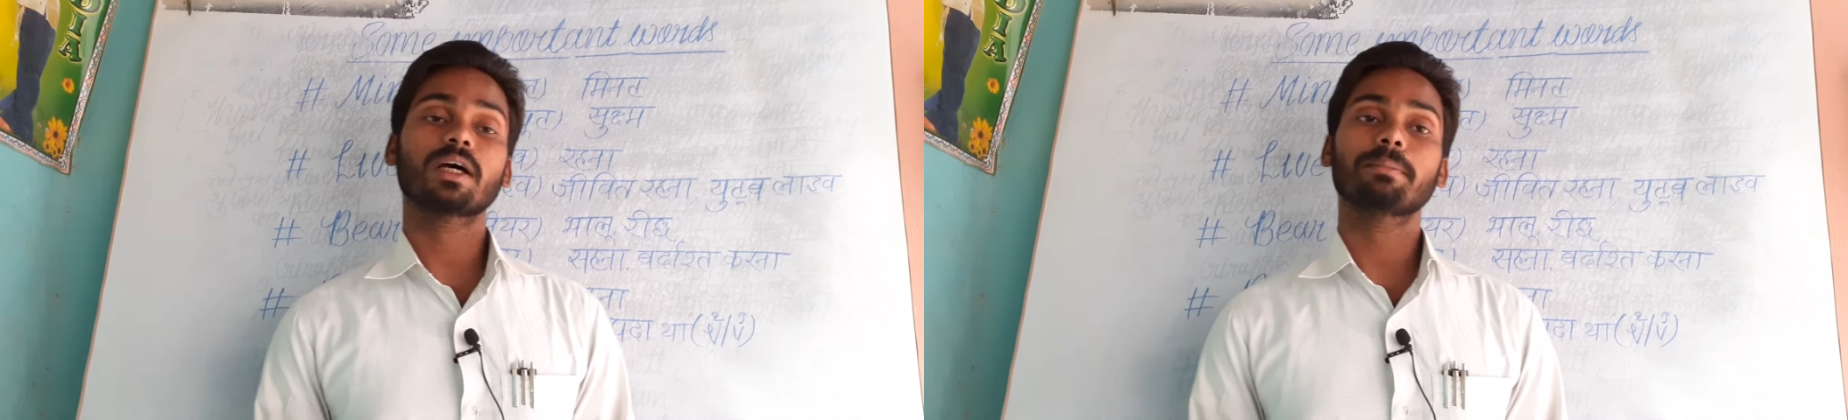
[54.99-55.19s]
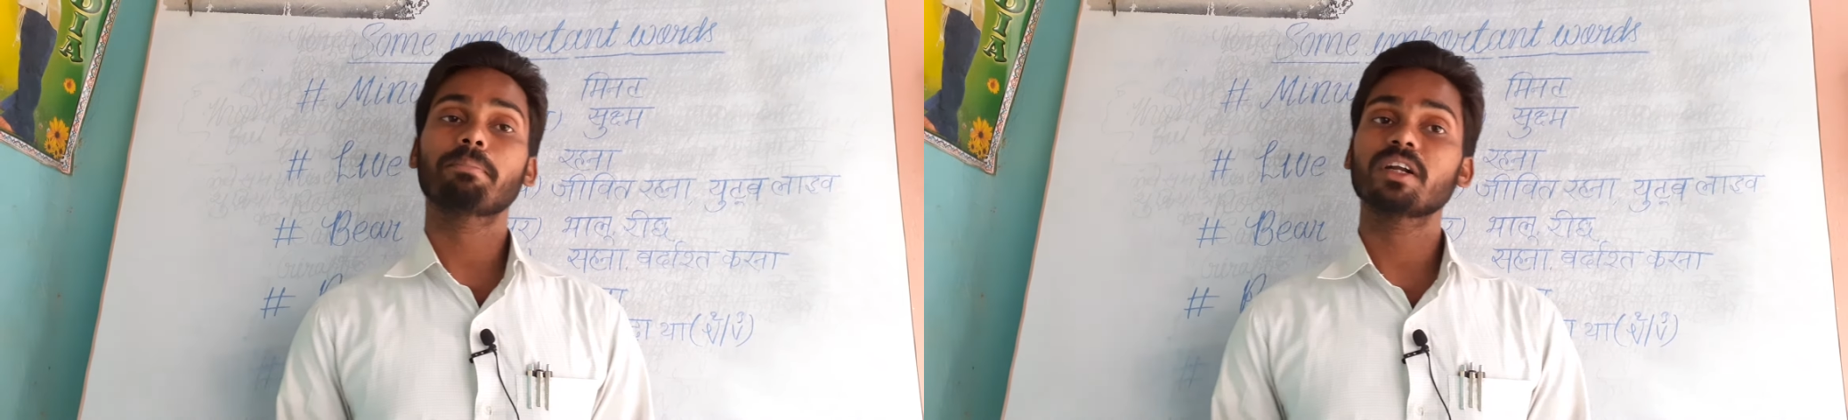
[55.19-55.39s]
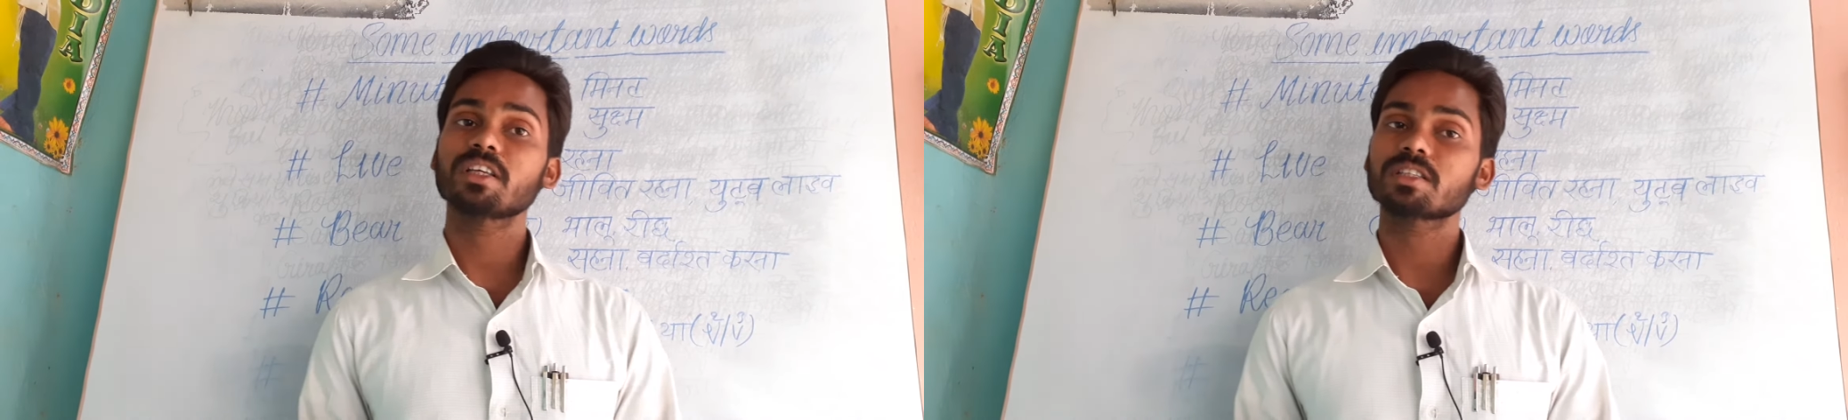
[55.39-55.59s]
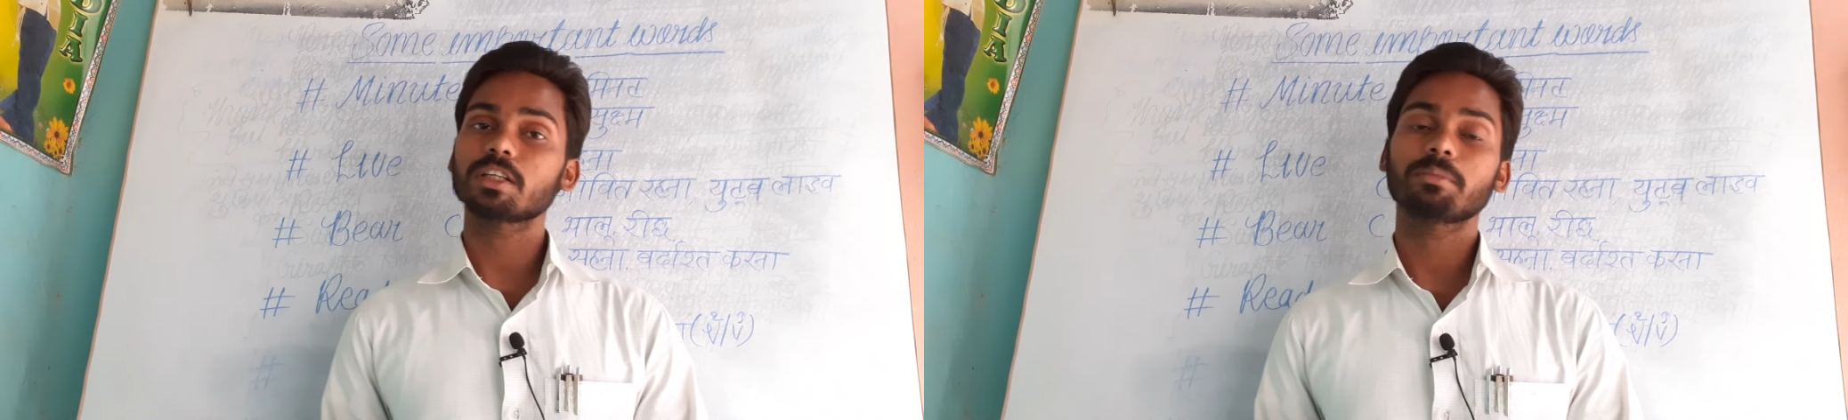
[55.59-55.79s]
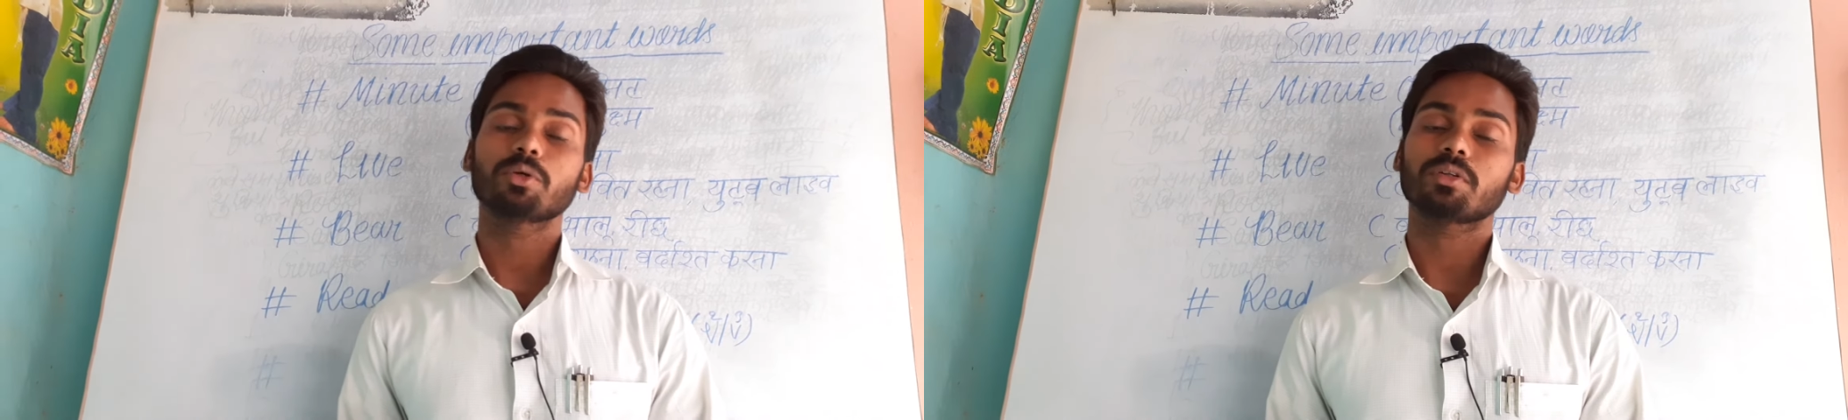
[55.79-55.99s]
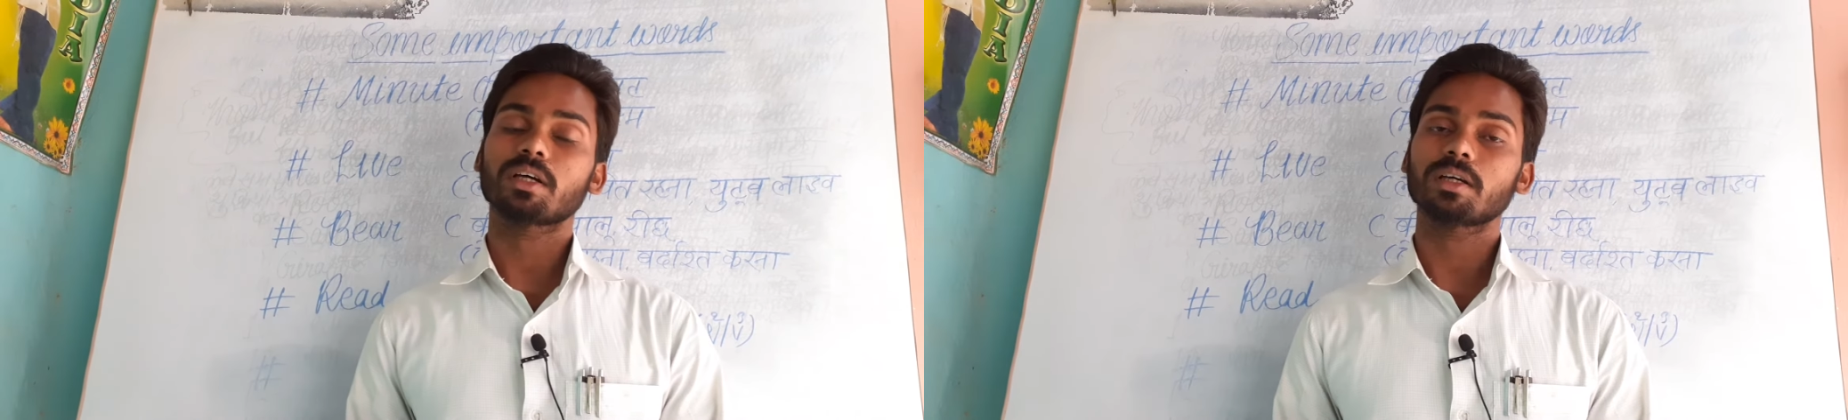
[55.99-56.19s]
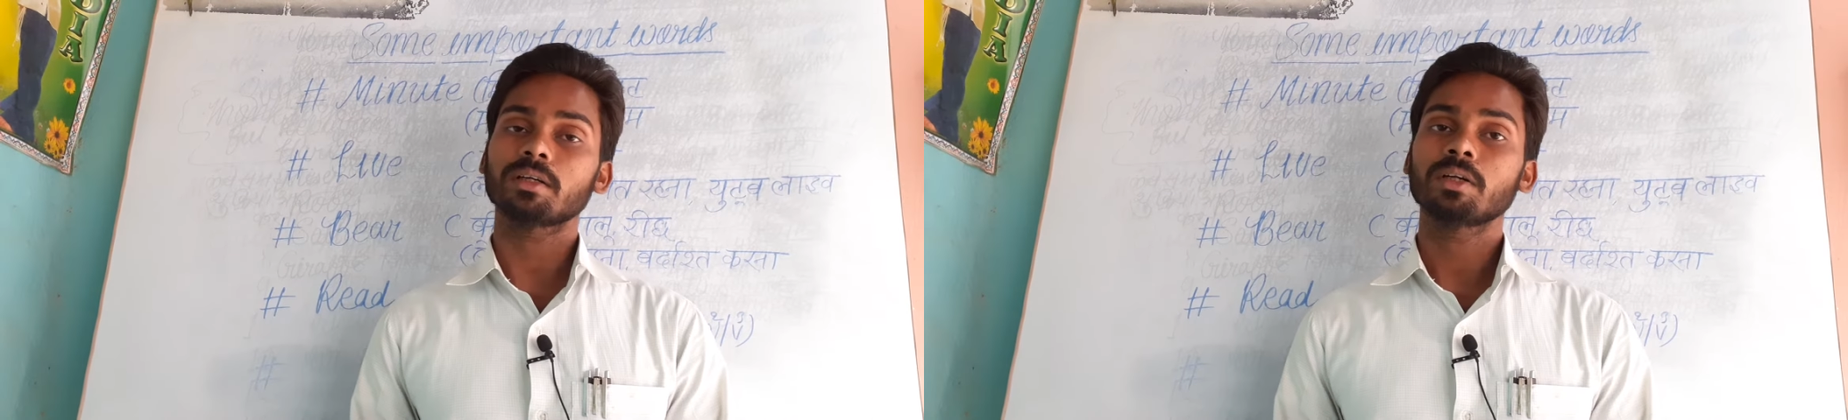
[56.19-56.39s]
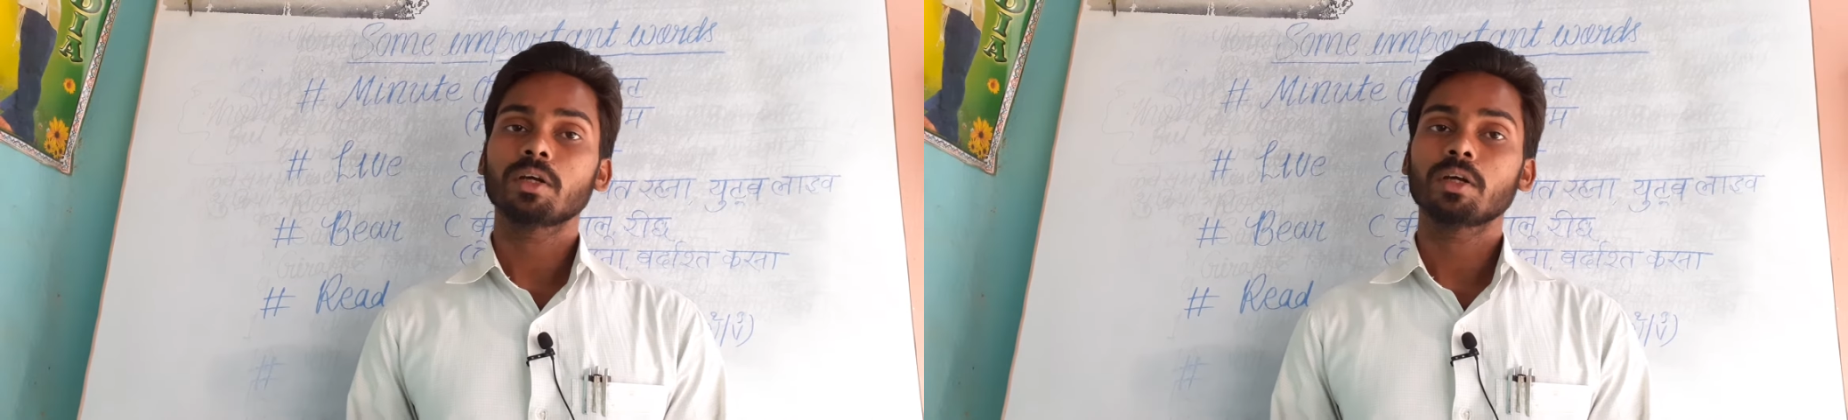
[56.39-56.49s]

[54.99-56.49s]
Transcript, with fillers: है परिषद भी होता है